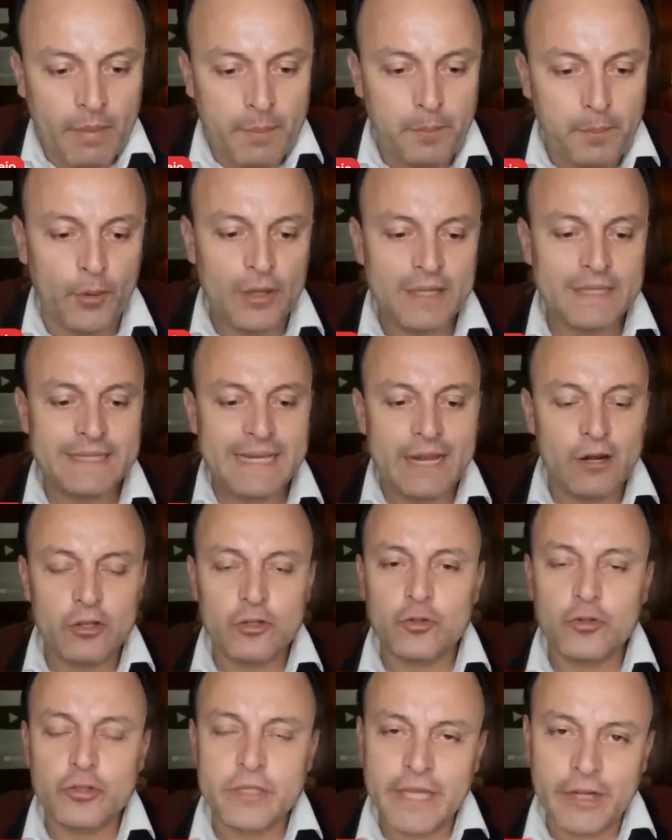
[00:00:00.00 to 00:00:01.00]
Pues ya lo
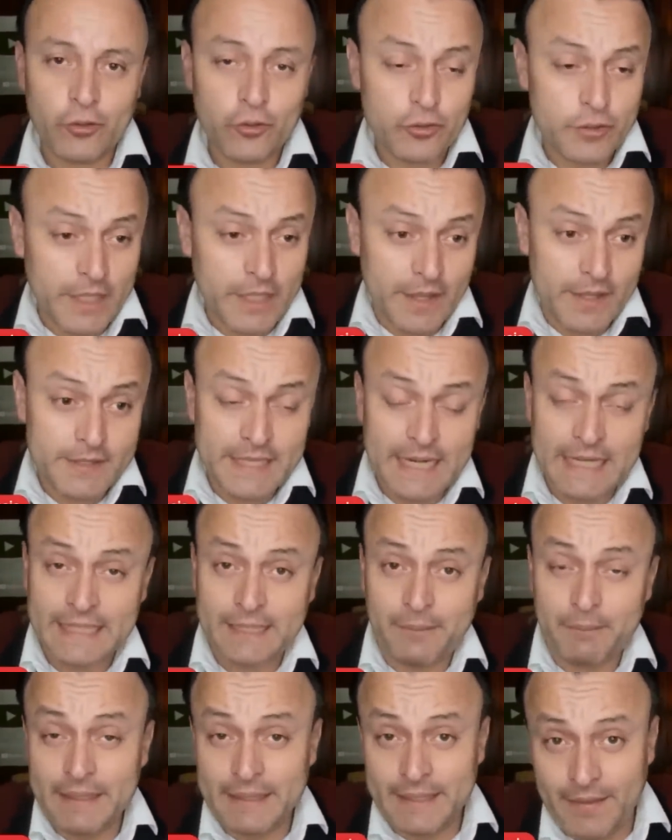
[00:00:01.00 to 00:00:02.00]
escucharon ustedes
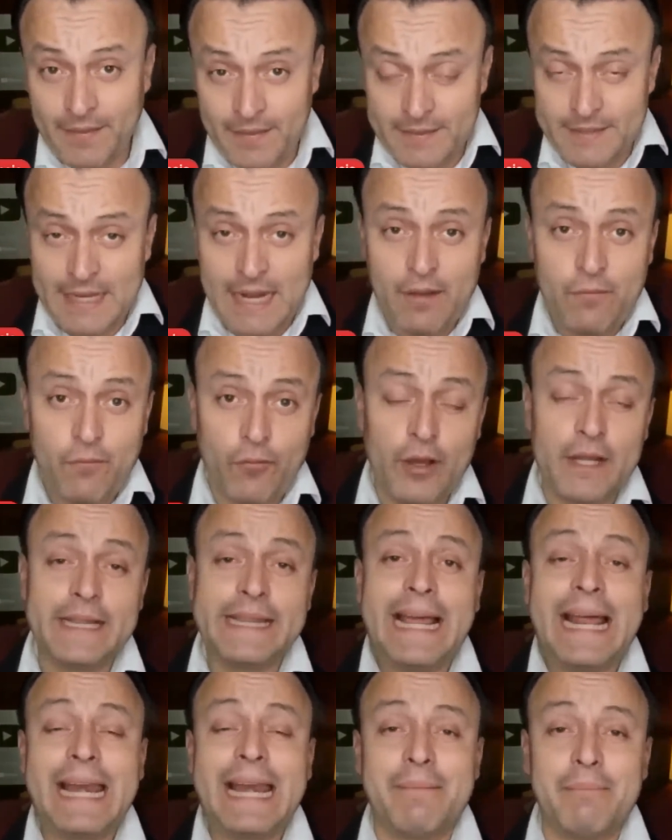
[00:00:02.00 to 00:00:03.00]
directamente desde la
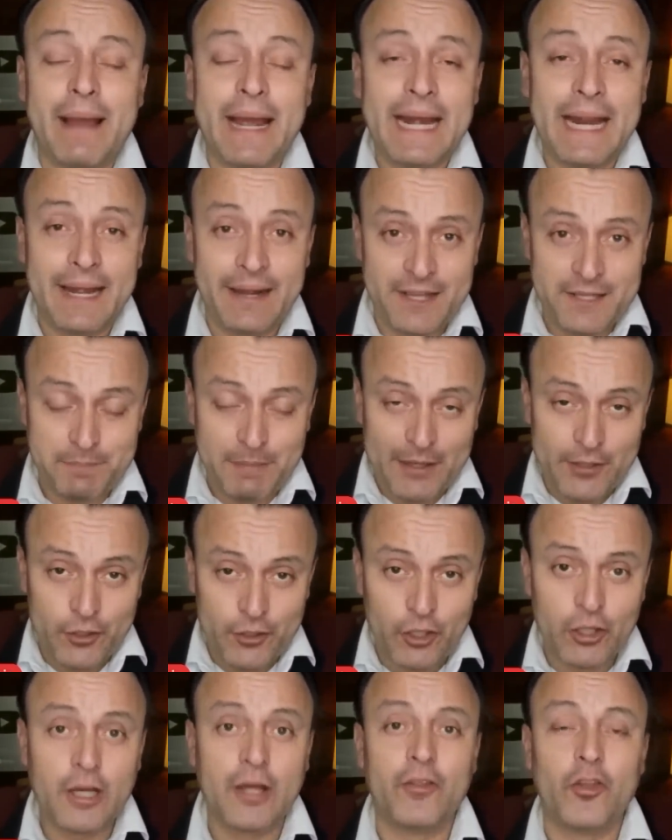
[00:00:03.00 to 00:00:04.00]
fuente alemana en
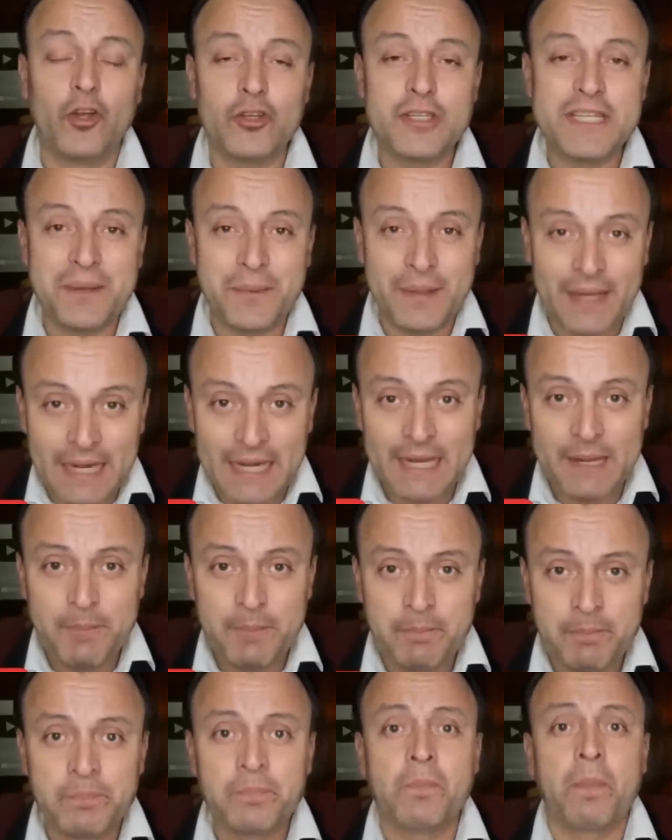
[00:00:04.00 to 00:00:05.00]
español, Deutsche
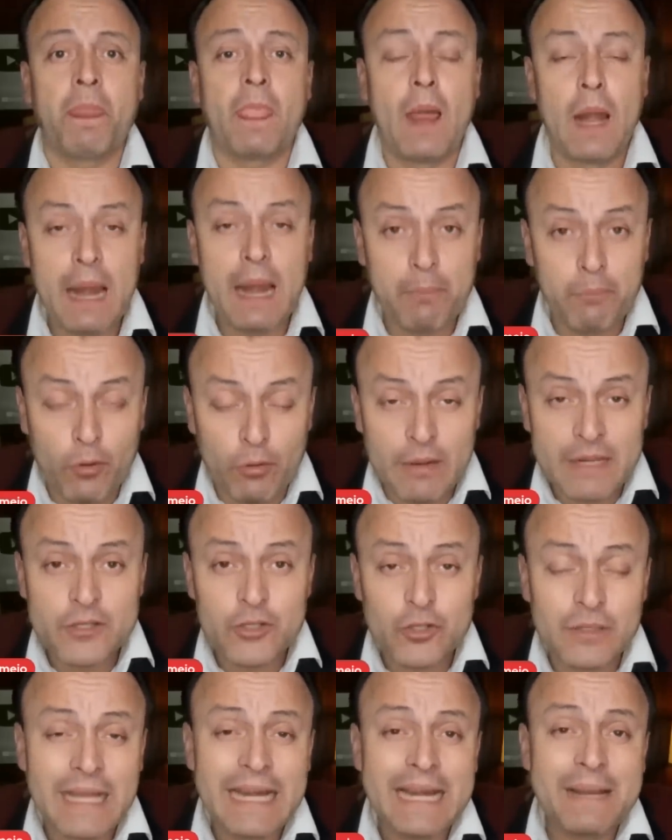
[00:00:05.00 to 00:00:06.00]
Welle la
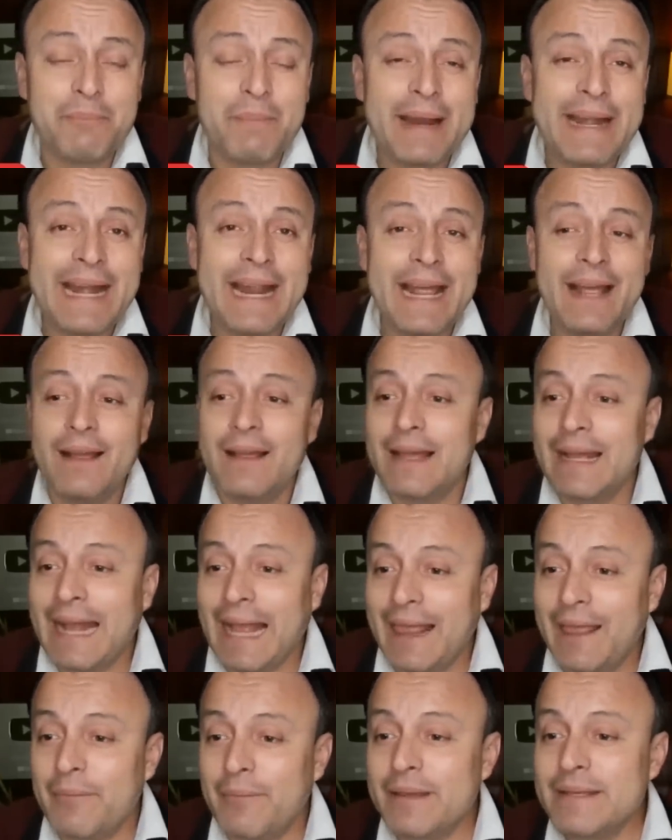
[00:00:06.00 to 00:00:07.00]
población alemana
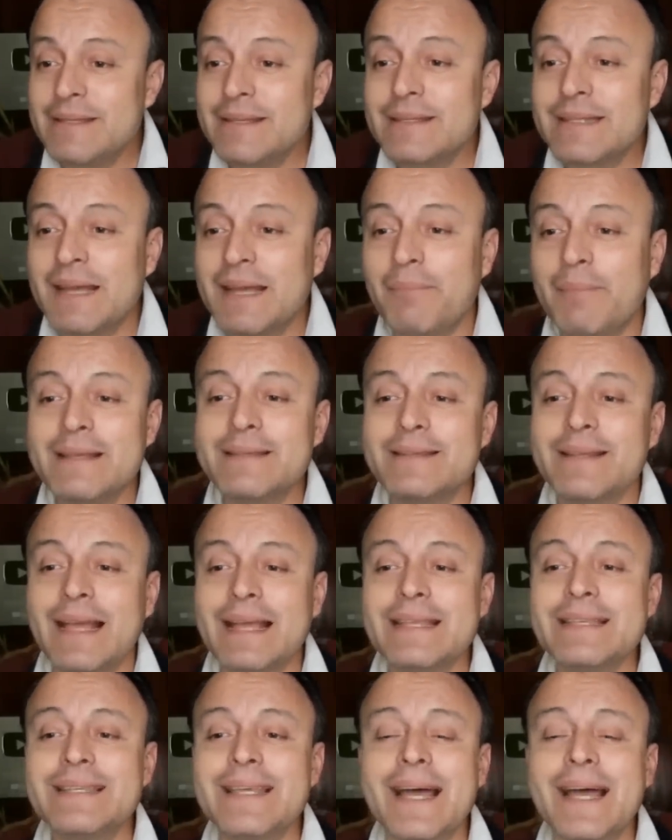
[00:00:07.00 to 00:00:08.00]
cada vez está más
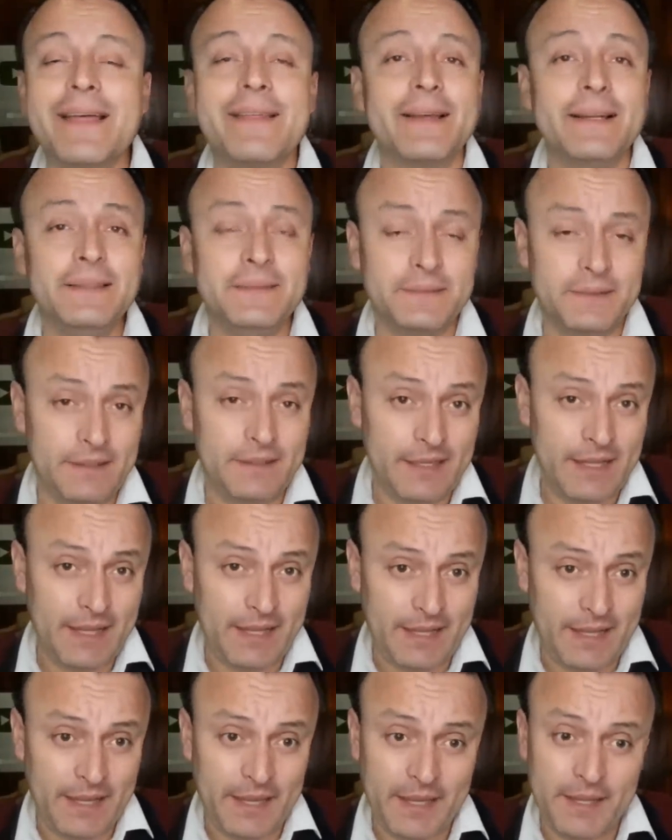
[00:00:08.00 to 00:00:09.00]
cansada
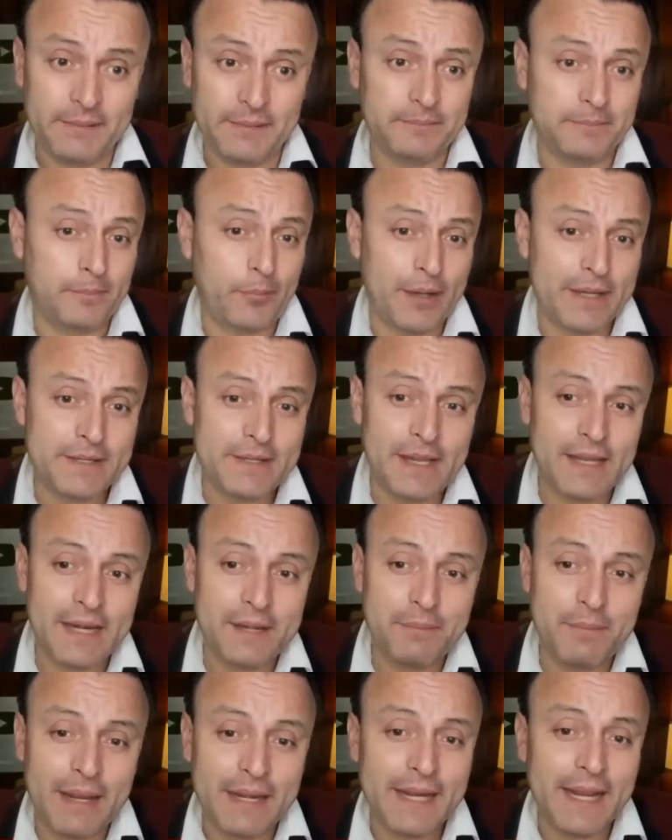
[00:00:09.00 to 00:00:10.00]
de que pues
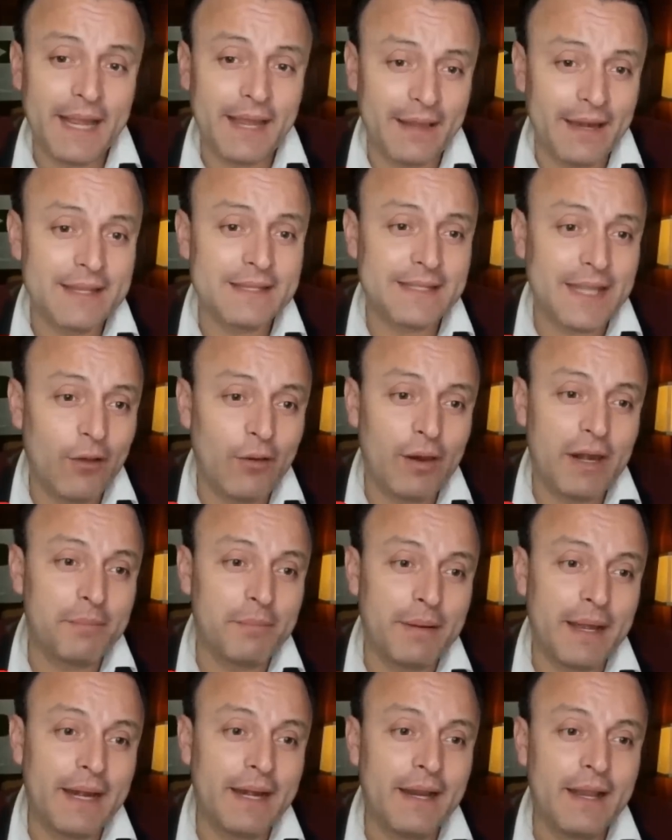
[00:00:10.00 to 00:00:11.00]
Alemania, el Estado
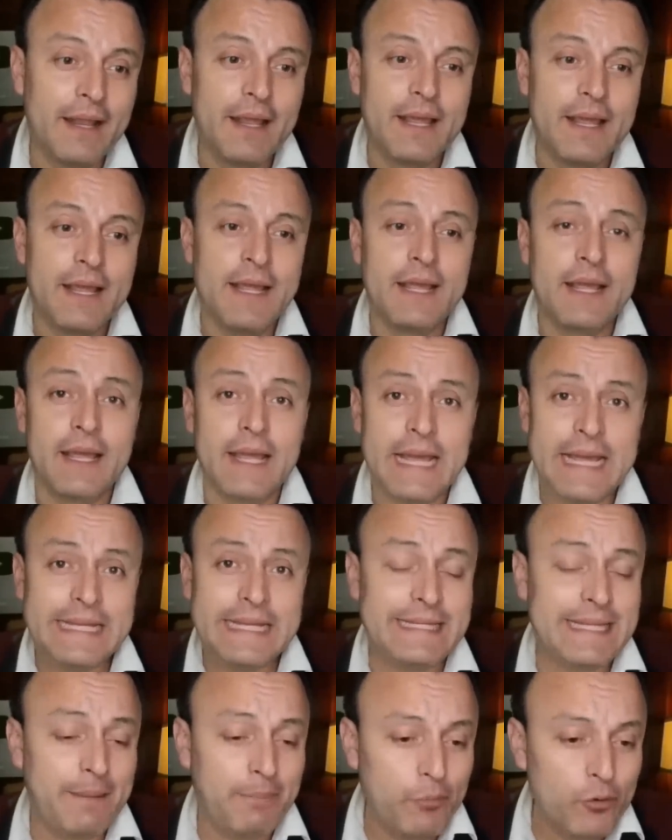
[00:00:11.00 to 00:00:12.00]
alemán,
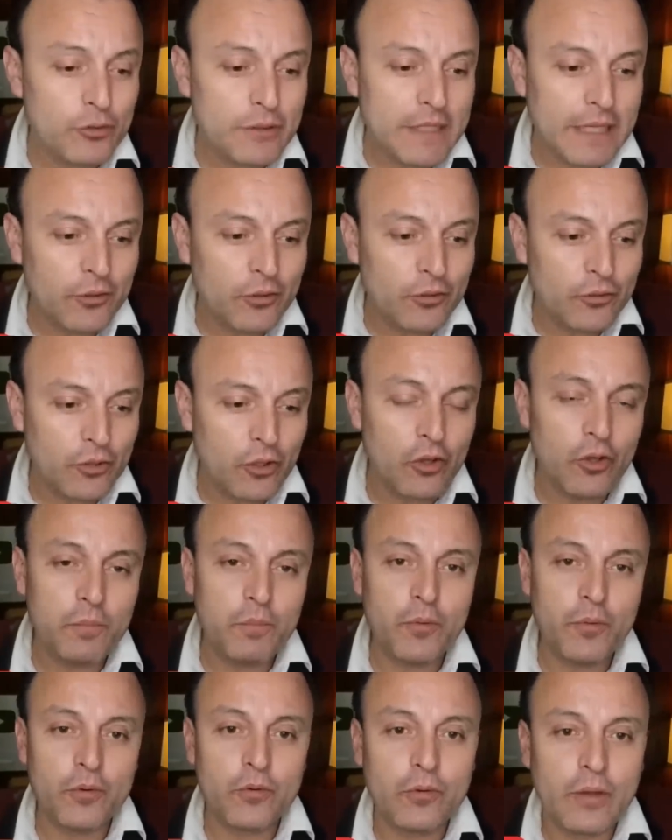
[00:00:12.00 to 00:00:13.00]
esté apostando
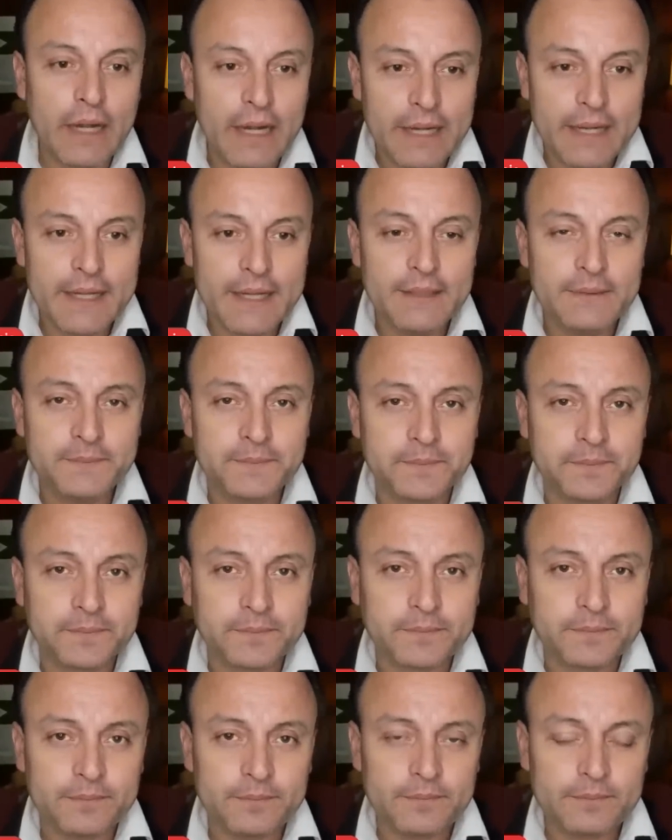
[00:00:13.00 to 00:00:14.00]
todo por Ucrania
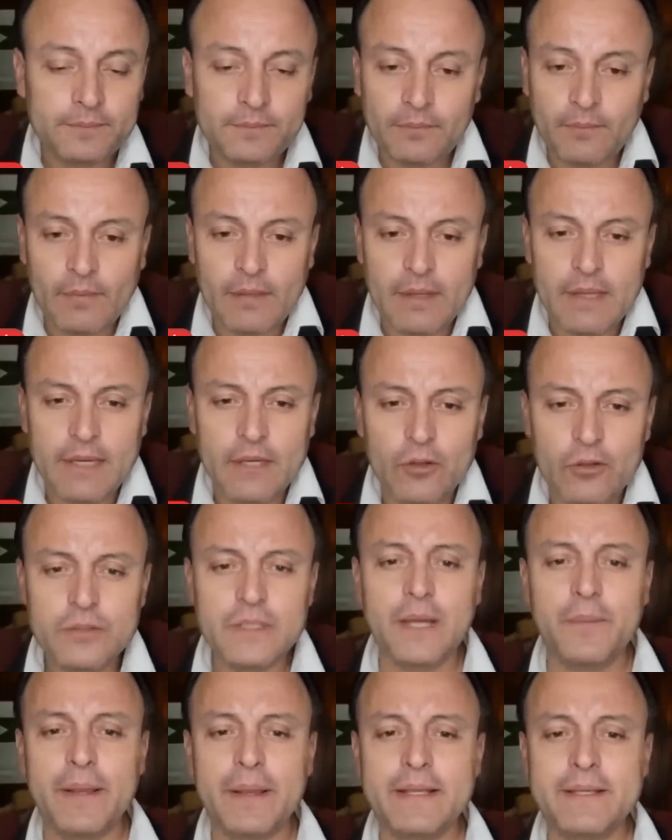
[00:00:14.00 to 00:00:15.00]
y no
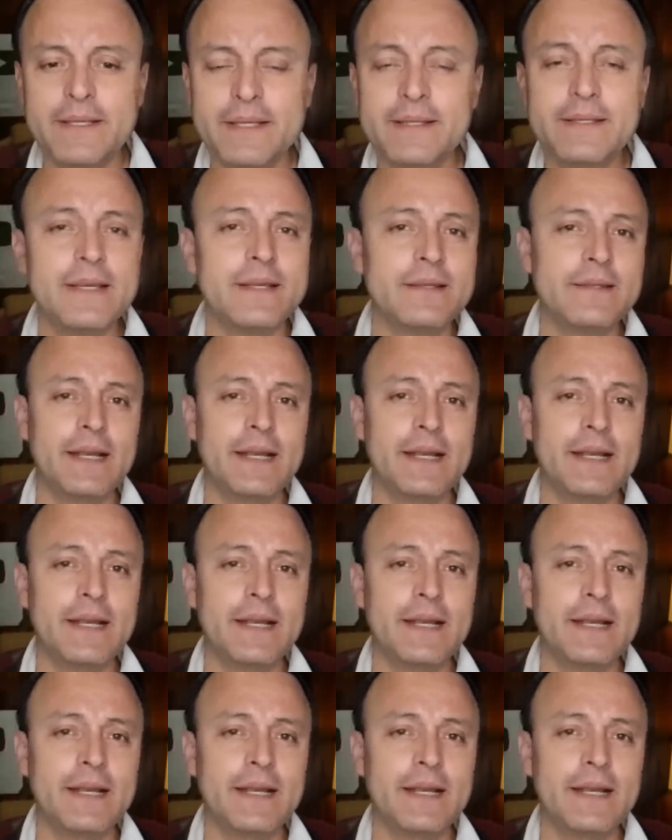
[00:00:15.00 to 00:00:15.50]
sabe a ciencia